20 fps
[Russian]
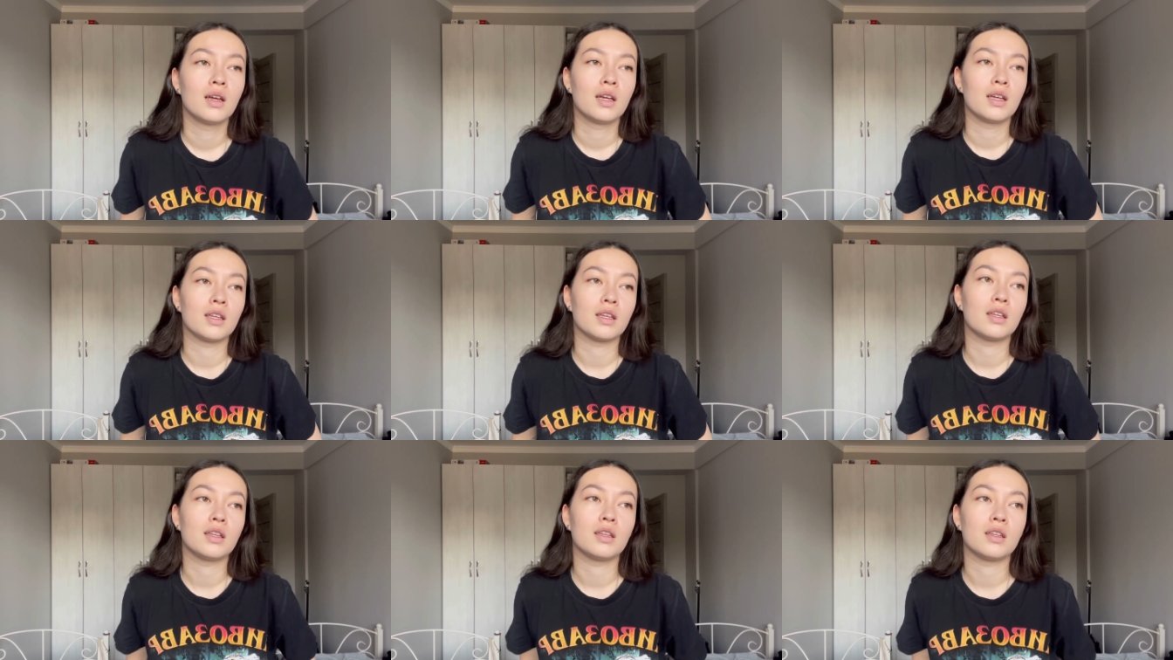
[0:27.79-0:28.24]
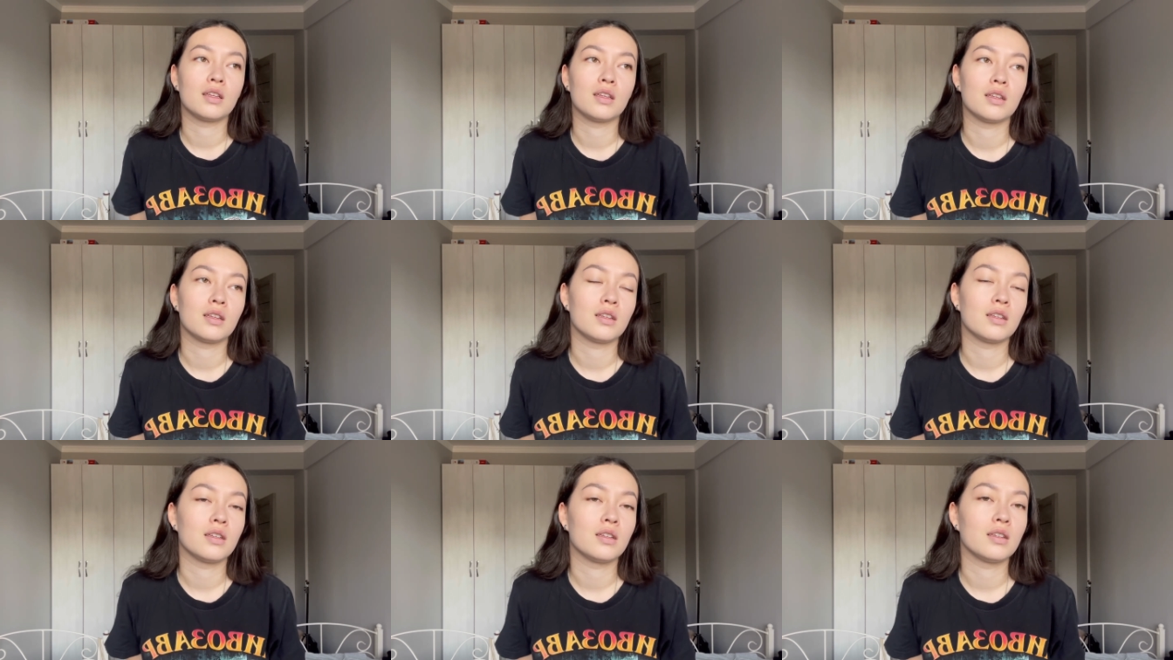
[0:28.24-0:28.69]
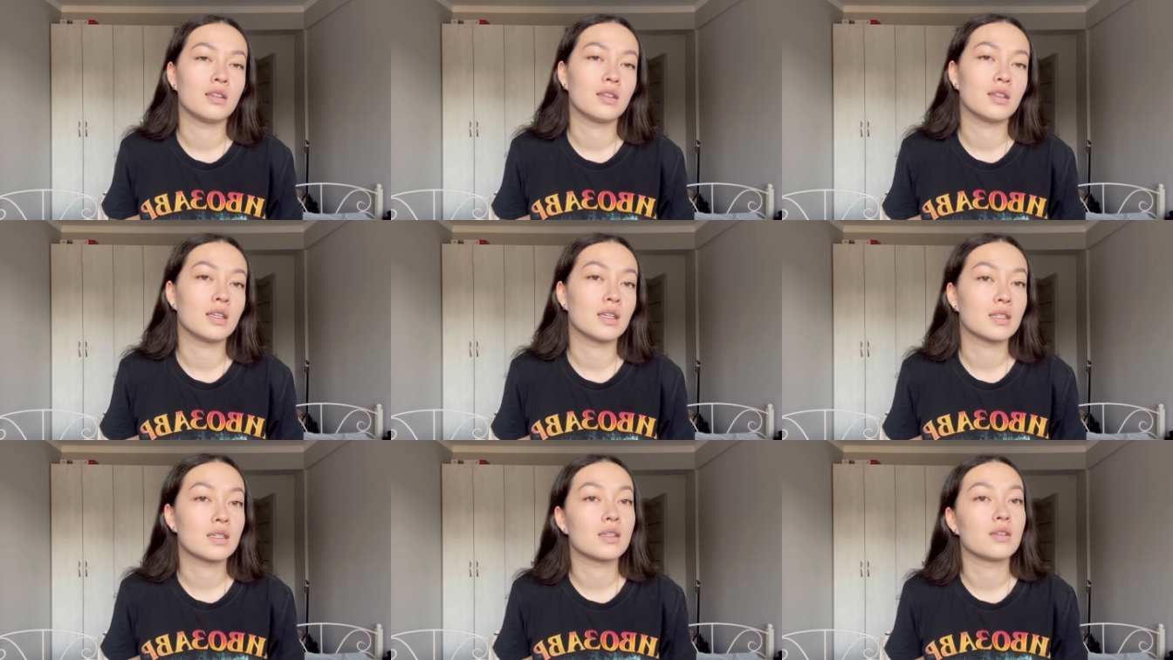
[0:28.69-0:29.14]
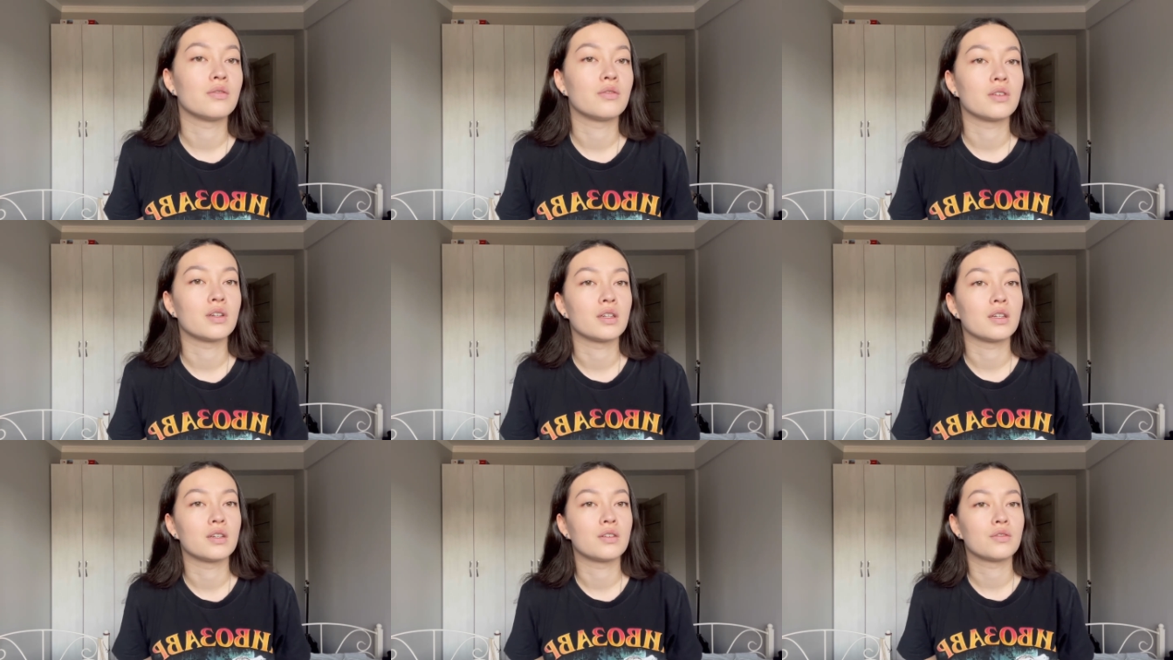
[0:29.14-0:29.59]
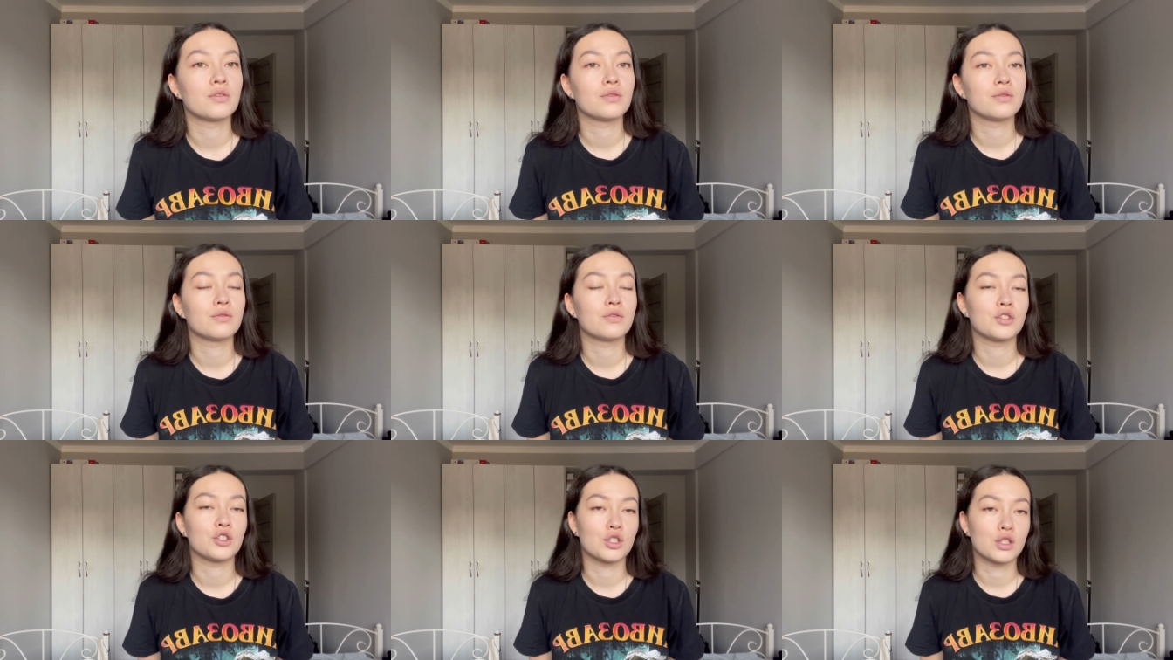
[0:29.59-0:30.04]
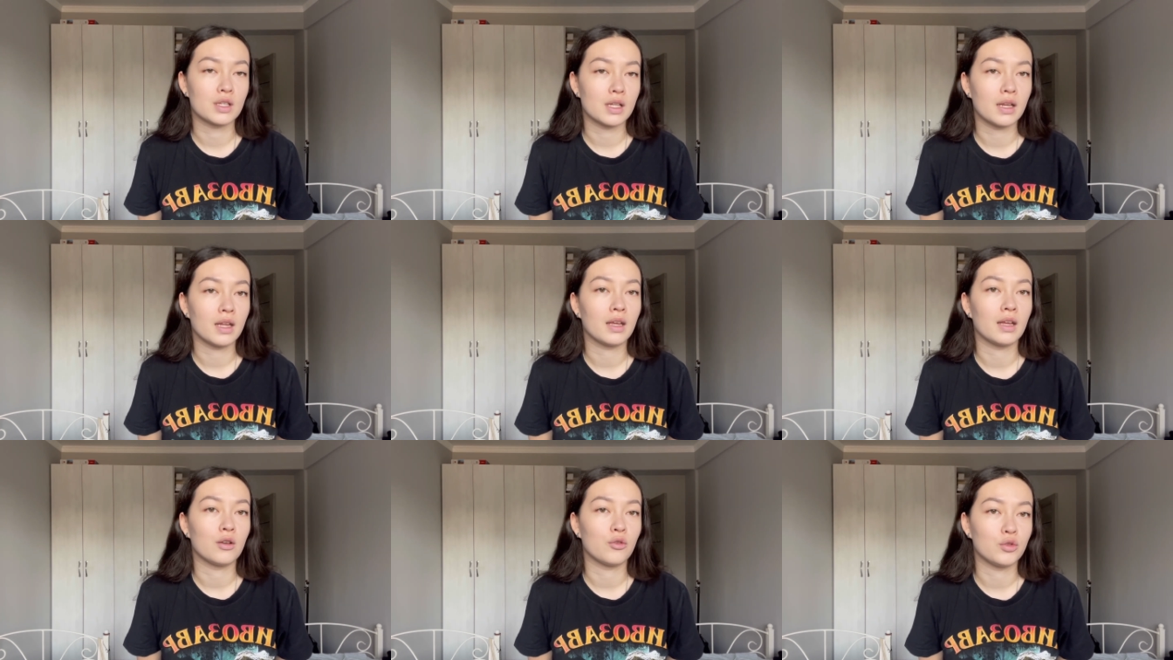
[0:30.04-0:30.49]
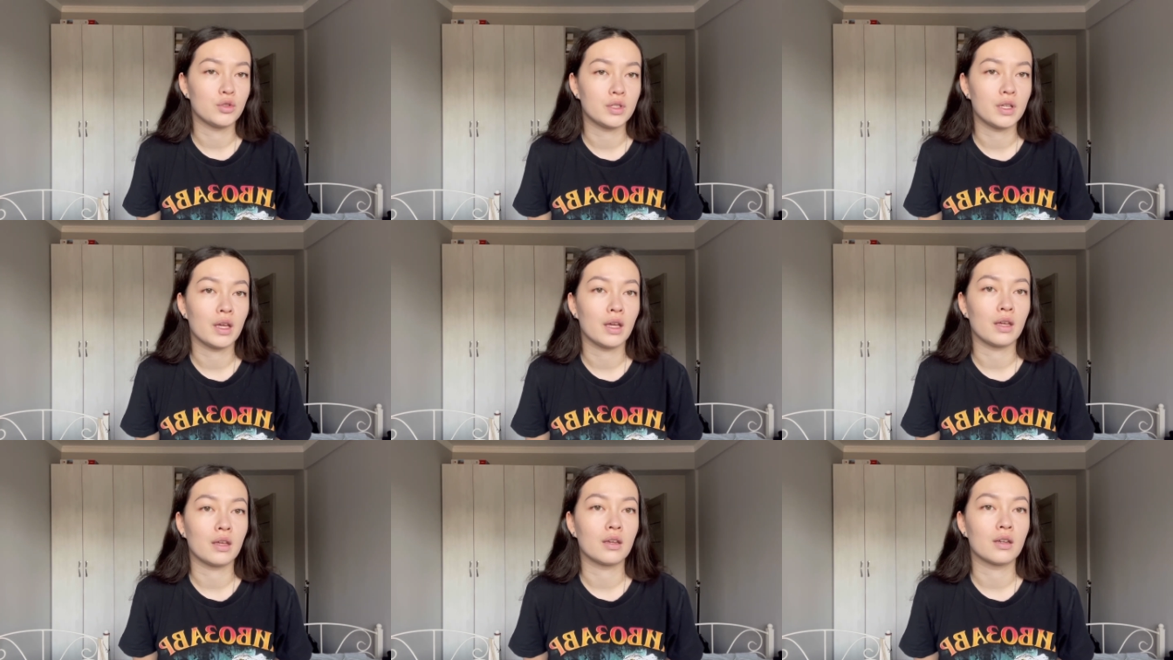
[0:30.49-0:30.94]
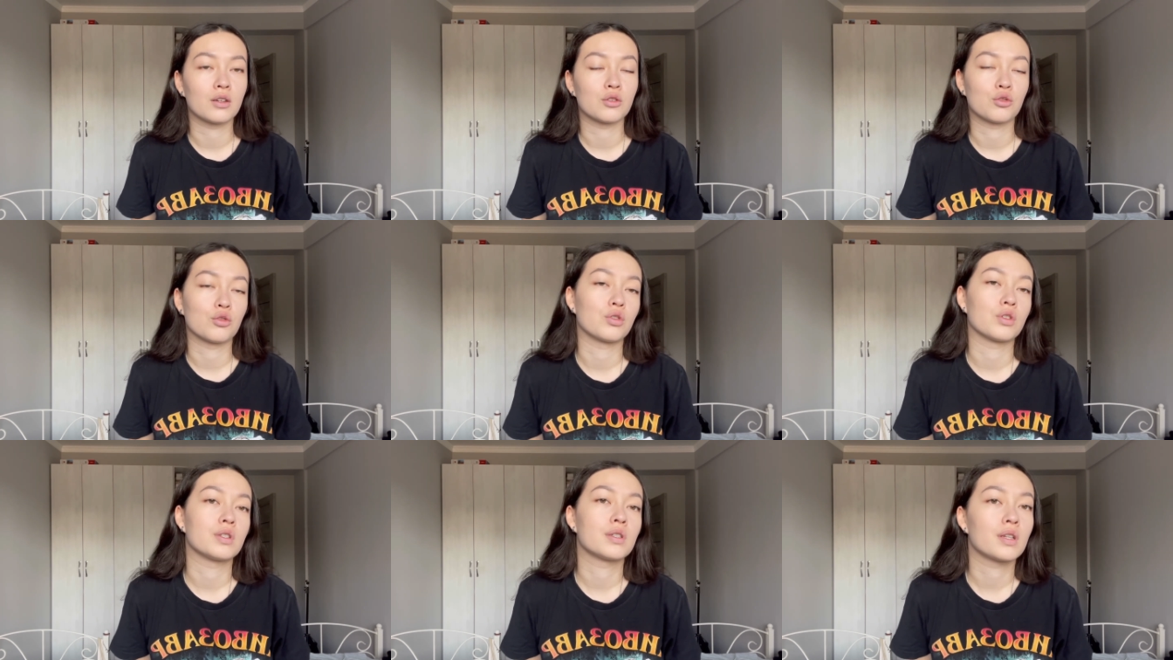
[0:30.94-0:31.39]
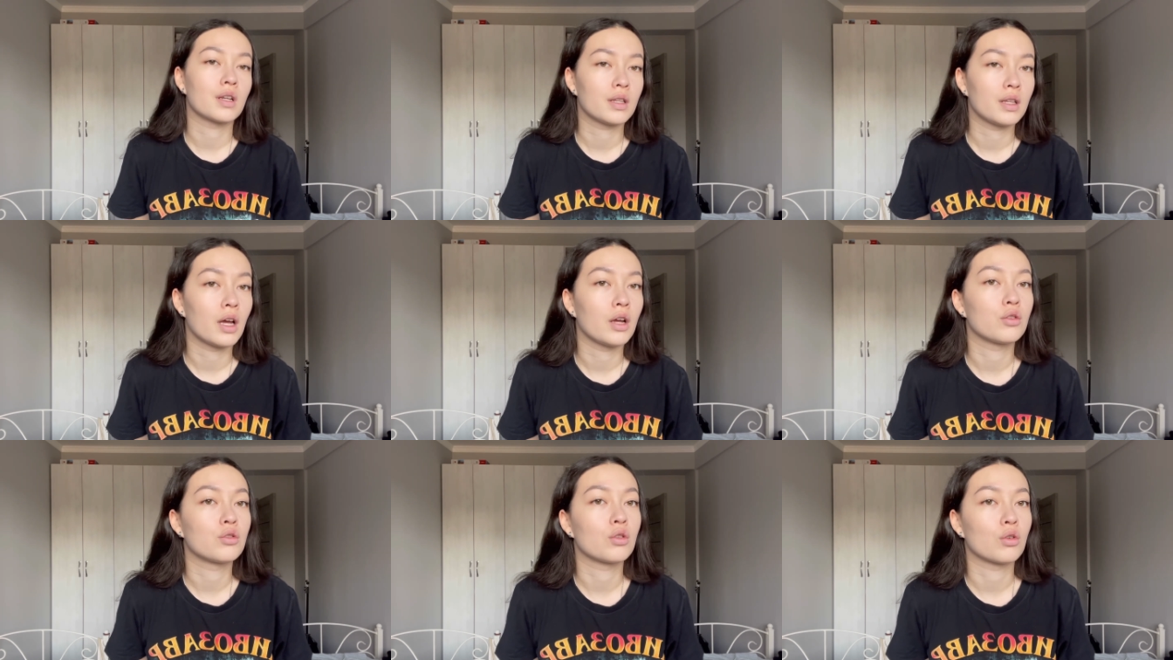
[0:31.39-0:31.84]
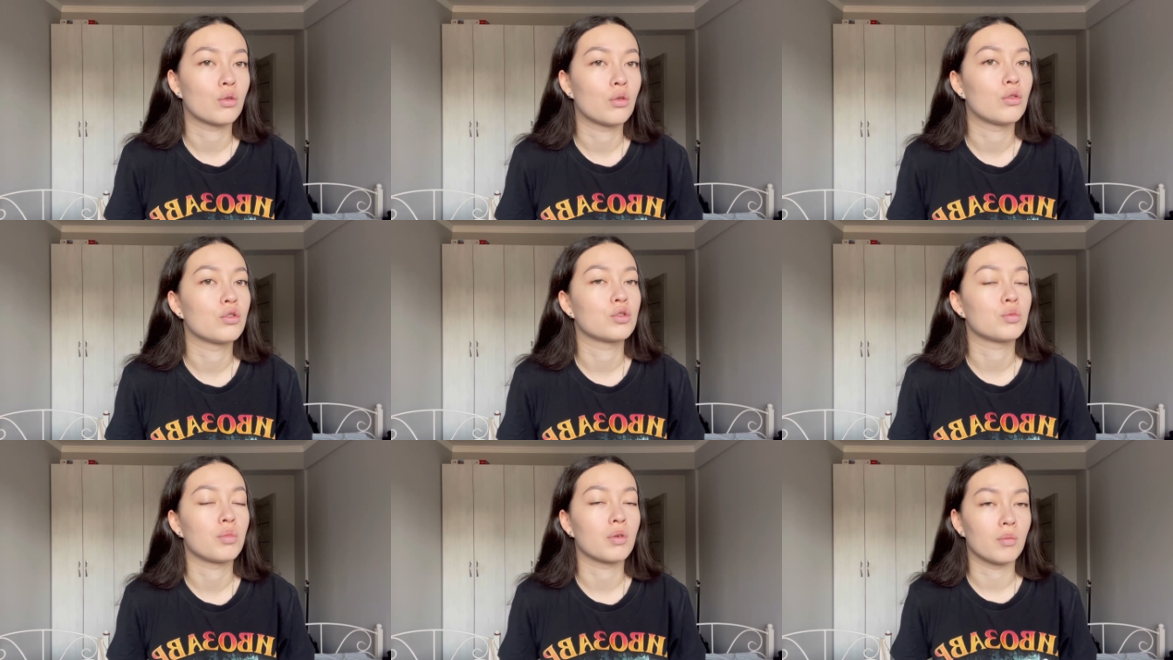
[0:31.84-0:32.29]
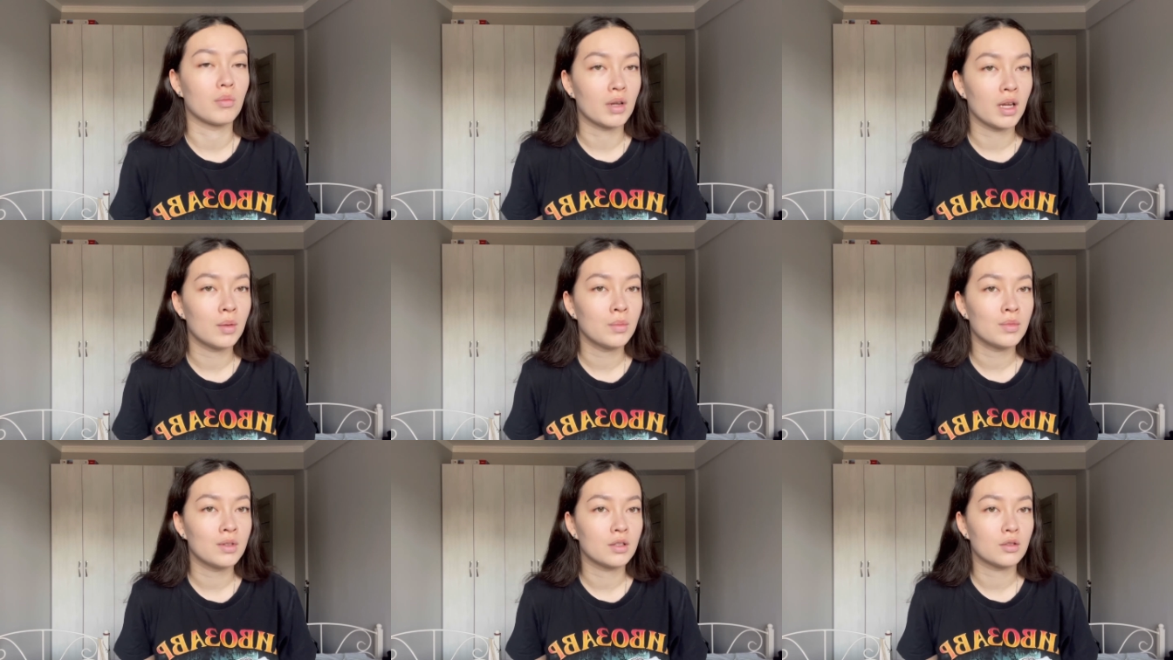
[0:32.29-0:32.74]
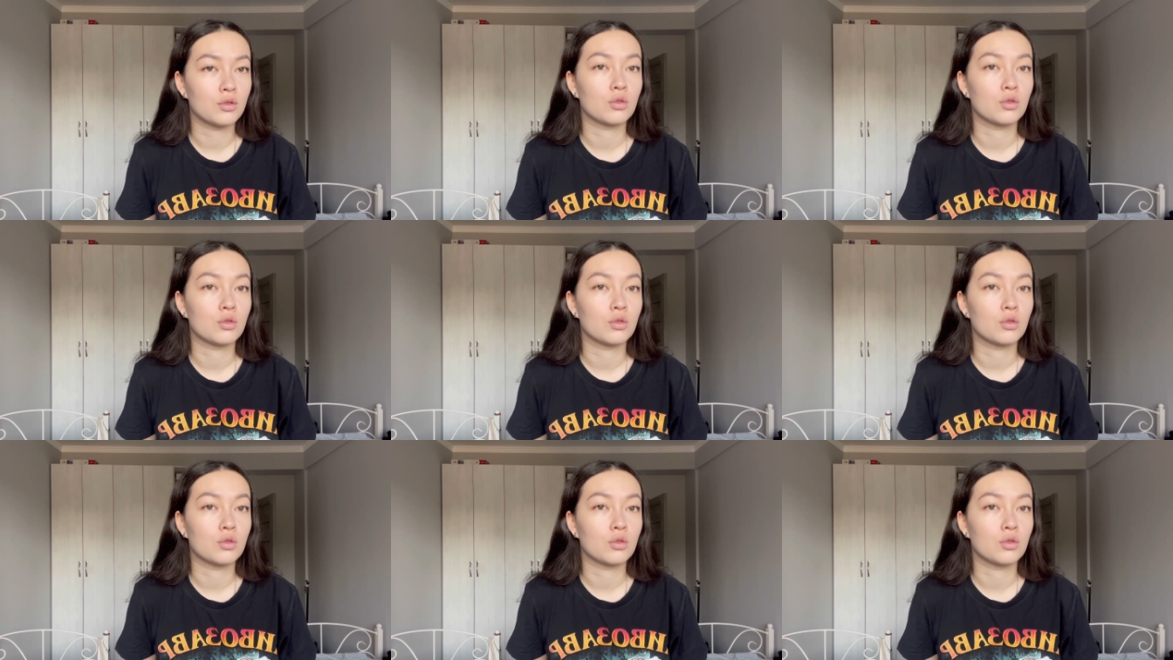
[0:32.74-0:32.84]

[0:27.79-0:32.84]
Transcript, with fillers: И если вы в числе числе людей, которые страдают такой же проблемой,